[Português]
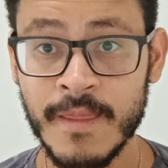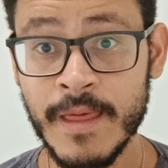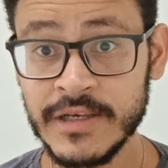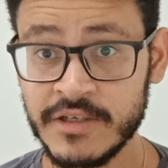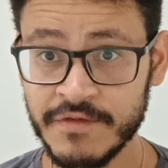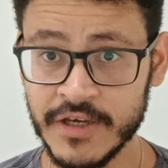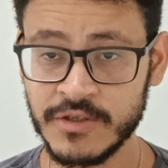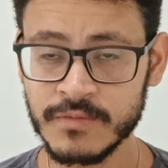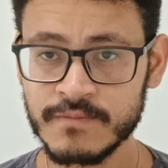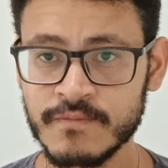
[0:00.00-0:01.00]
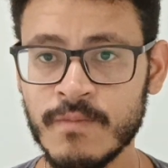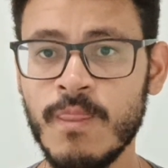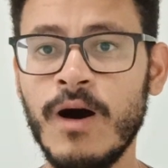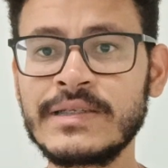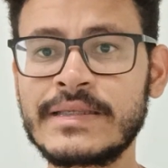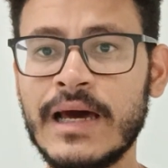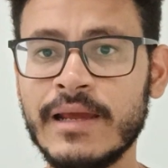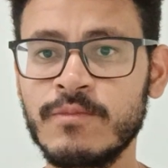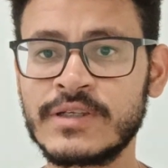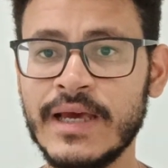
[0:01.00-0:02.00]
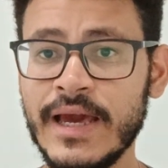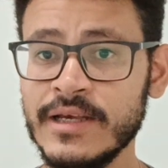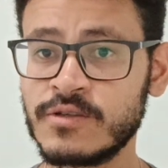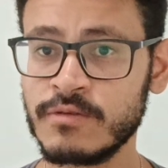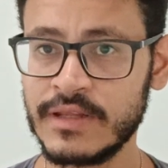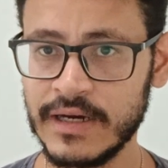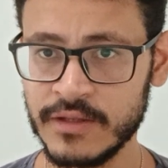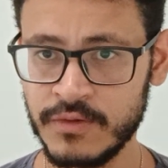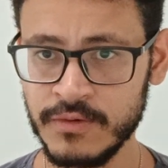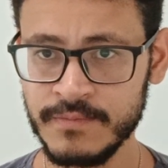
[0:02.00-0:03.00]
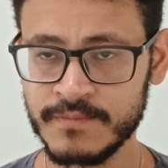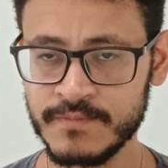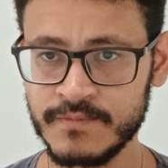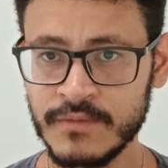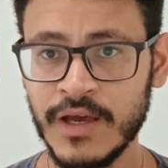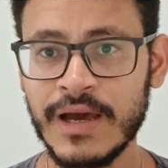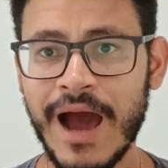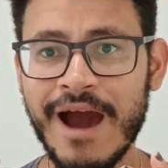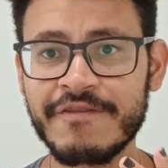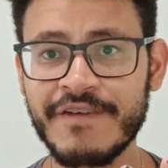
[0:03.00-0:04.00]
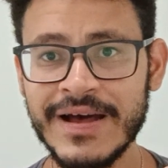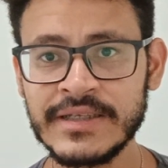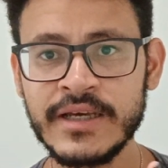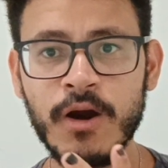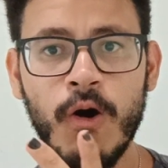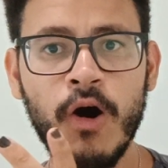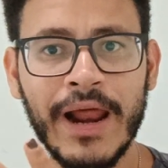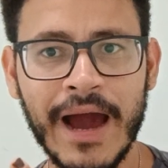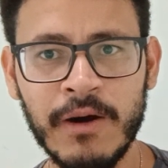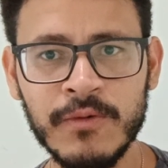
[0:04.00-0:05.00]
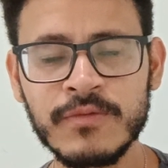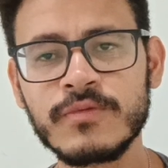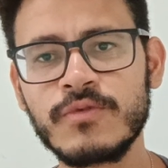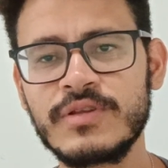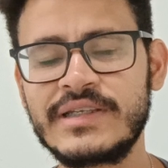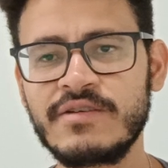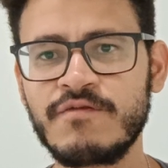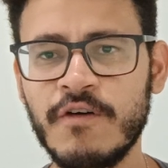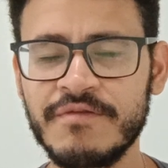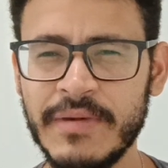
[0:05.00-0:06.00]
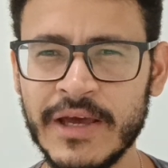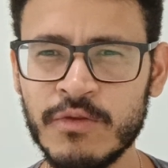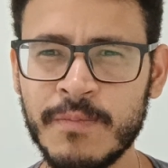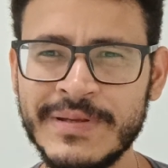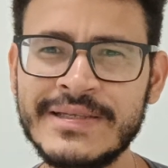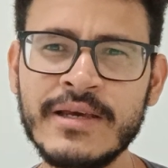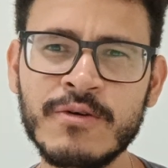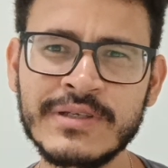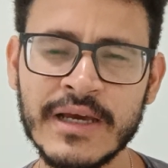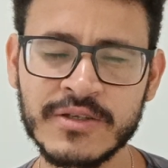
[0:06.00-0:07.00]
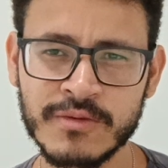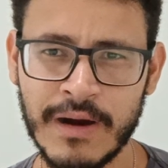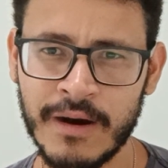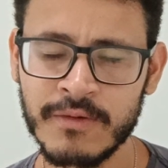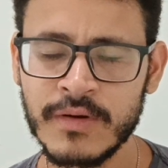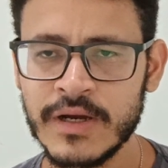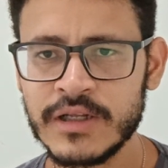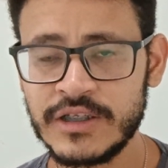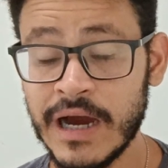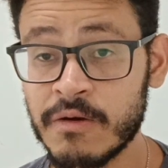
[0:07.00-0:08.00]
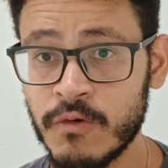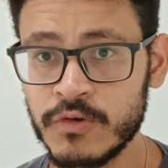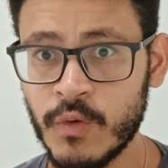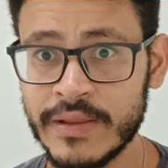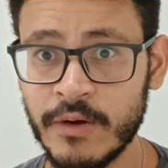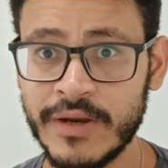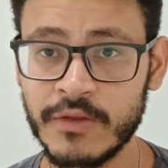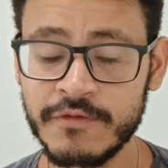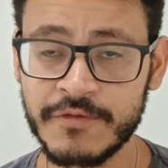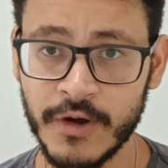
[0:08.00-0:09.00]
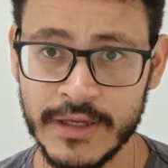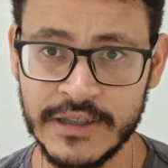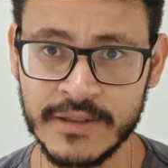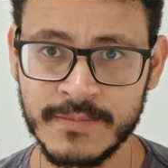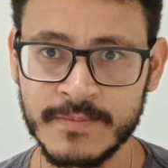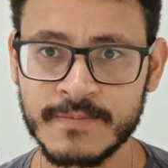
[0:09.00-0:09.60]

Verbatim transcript: Neste vídeo, nós estaremos estudando a fase oral do desenvolvimento psicossexual de acordo com a teoria do Freud.